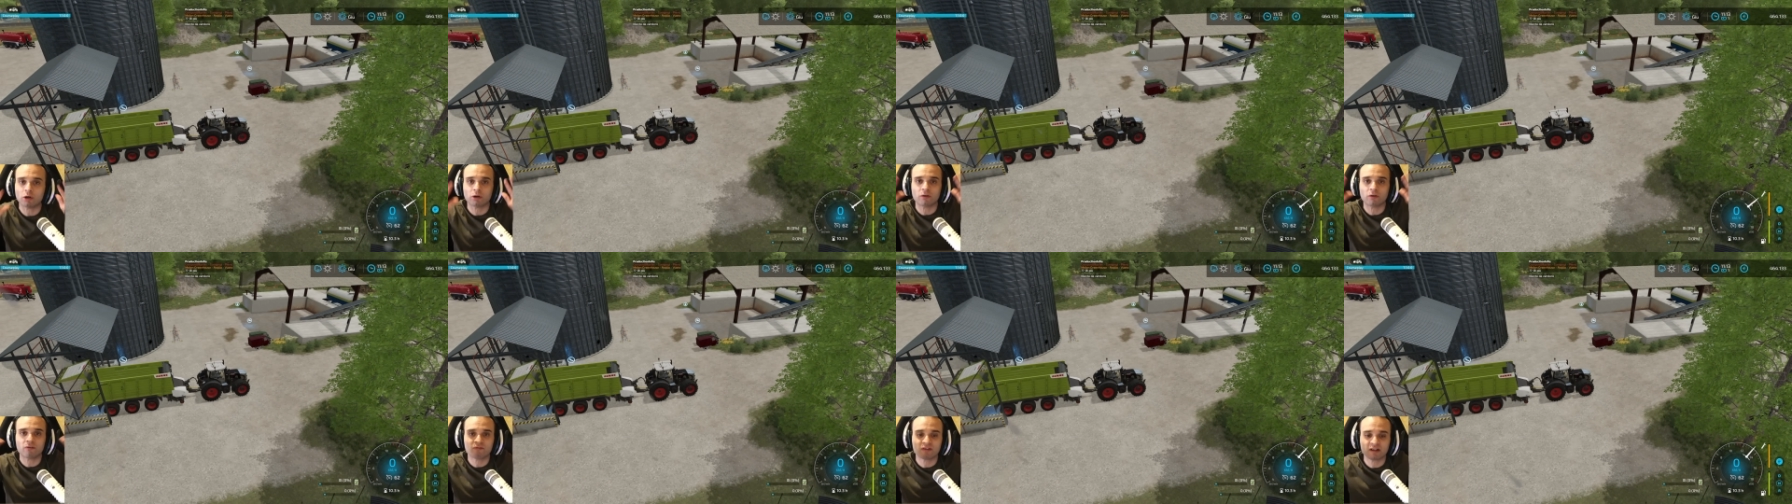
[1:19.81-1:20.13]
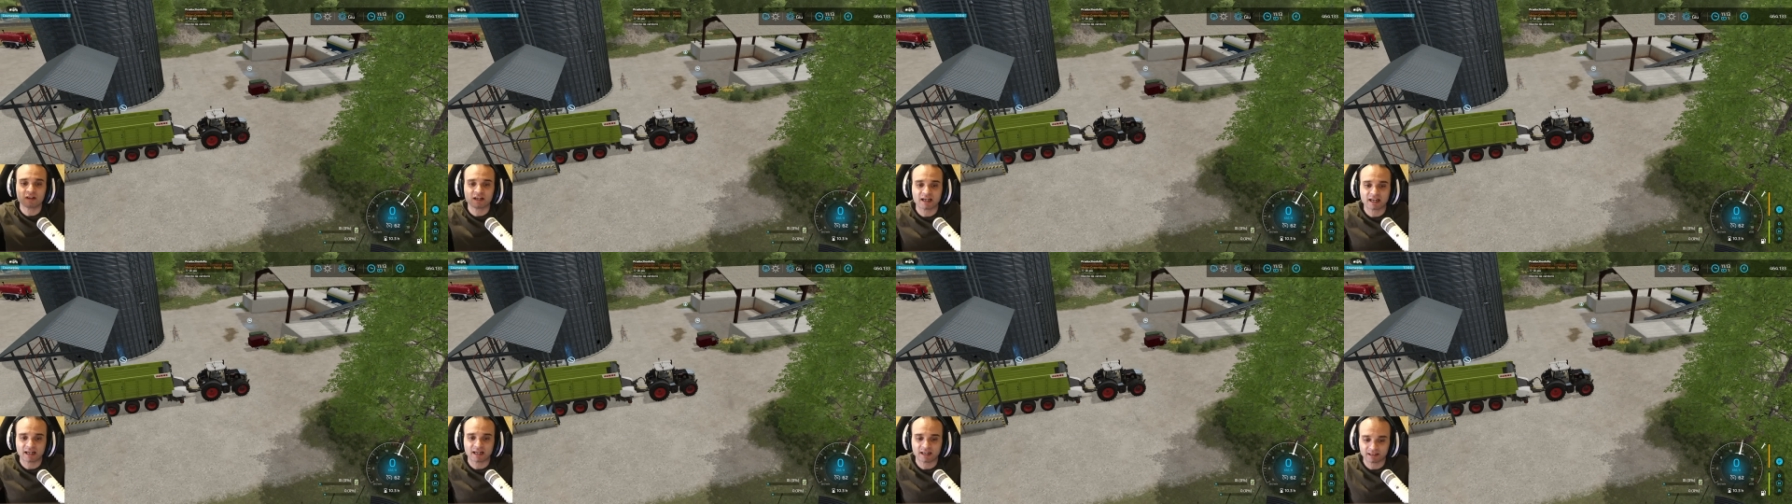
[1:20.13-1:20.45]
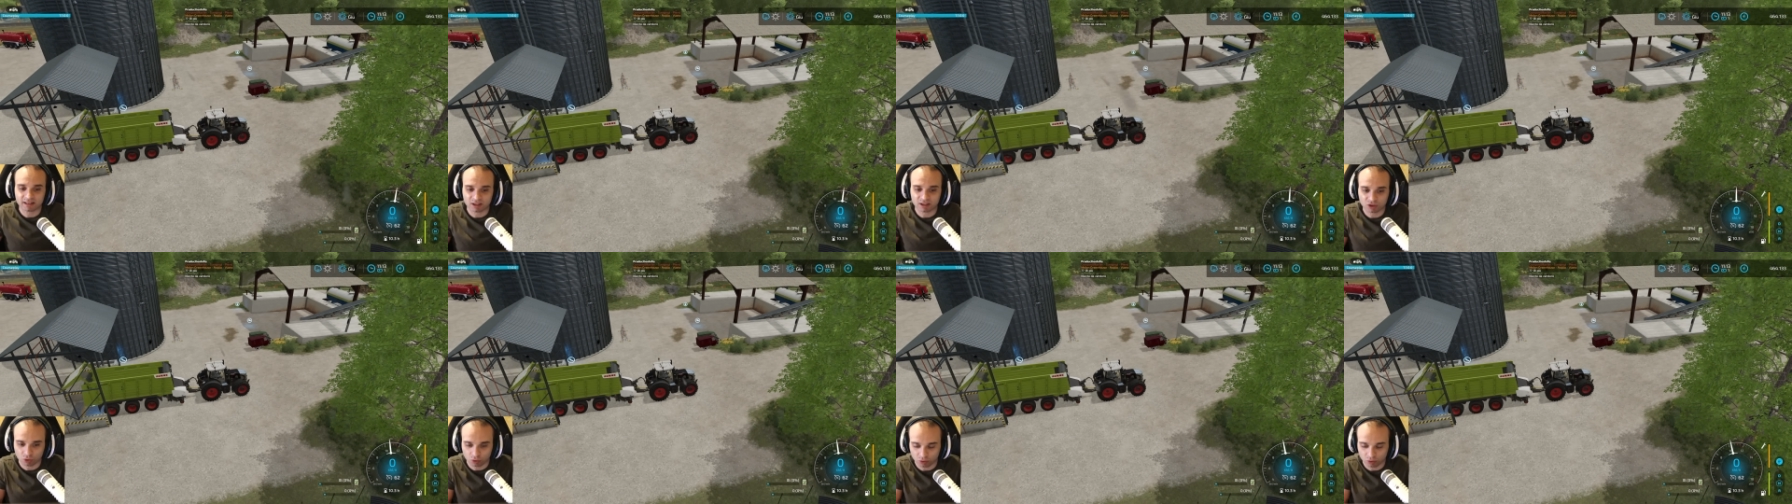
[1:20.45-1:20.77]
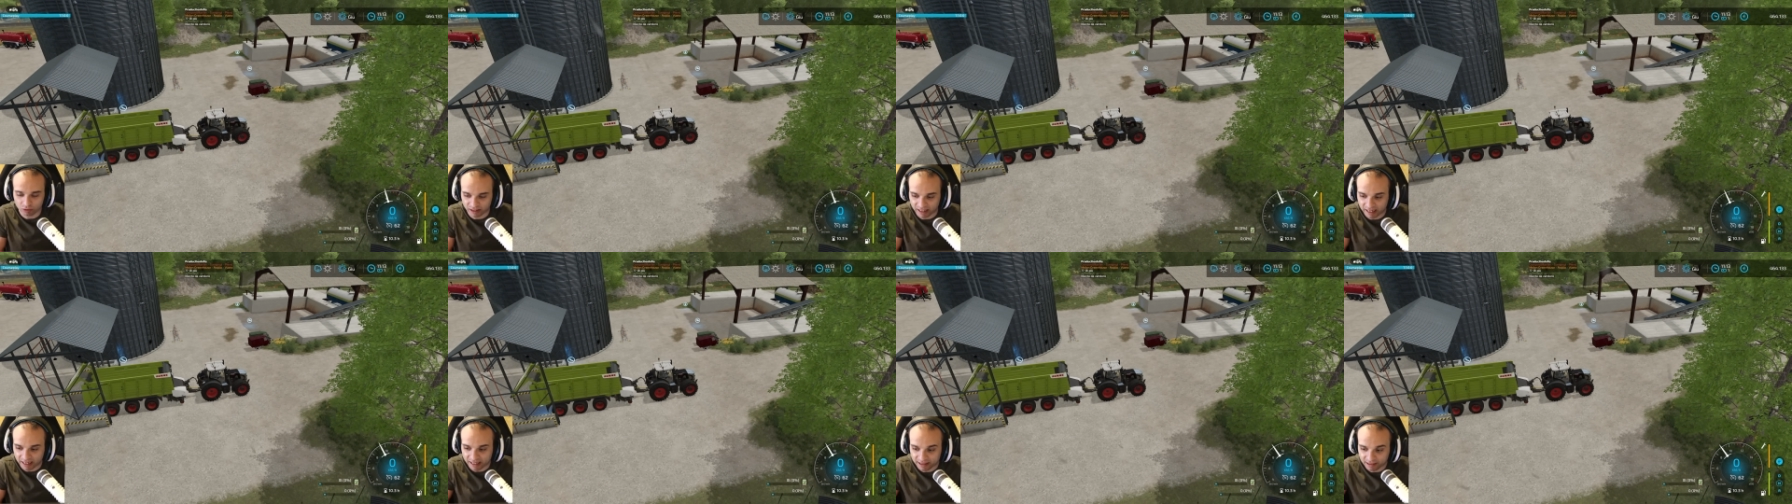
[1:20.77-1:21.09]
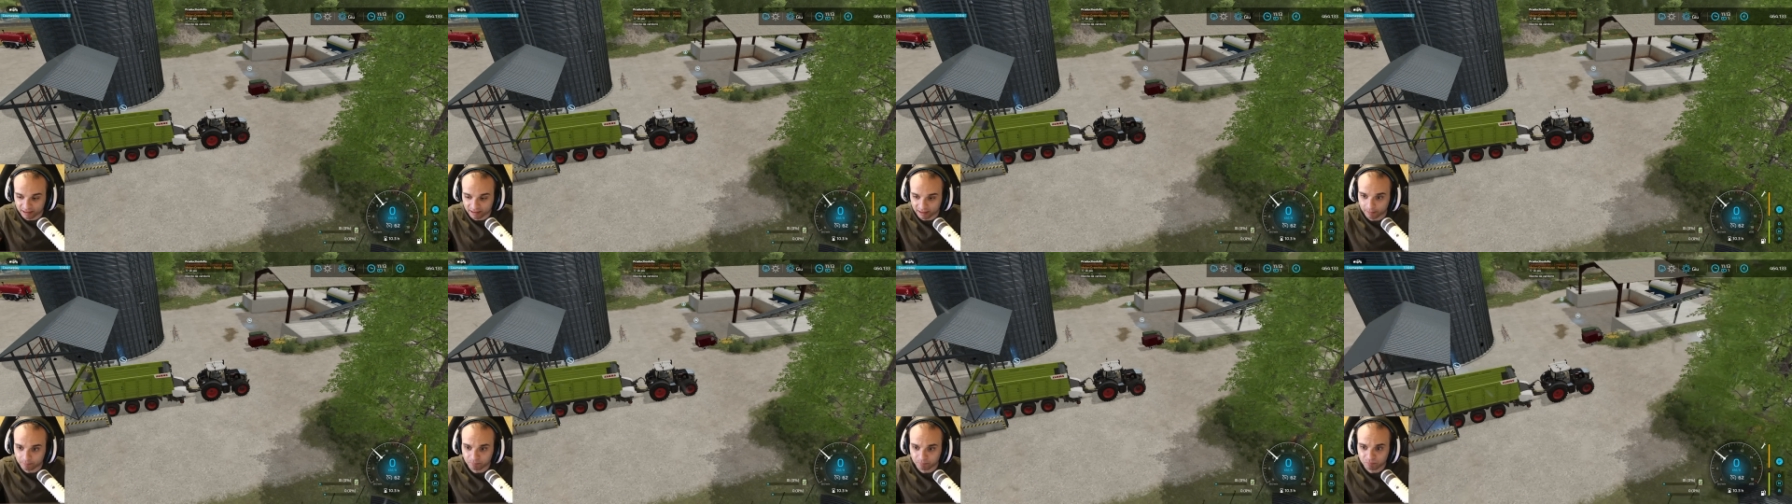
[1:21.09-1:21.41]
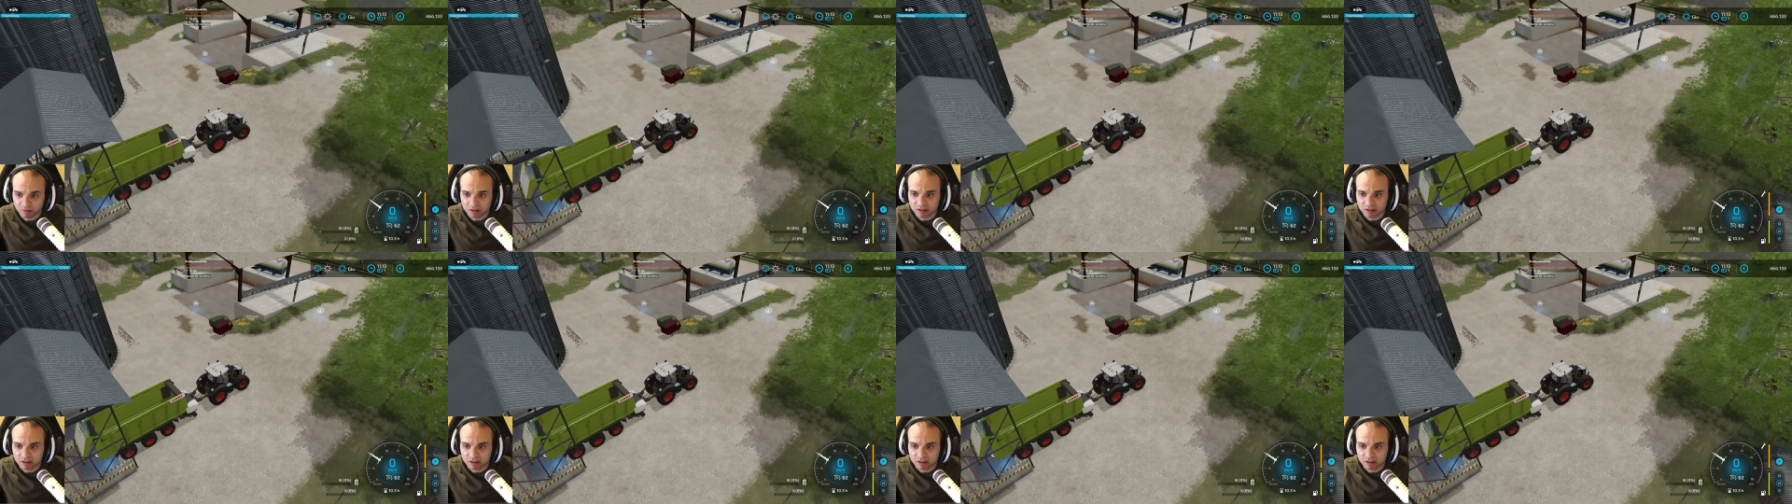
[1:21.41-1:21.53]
non vi garantisco niente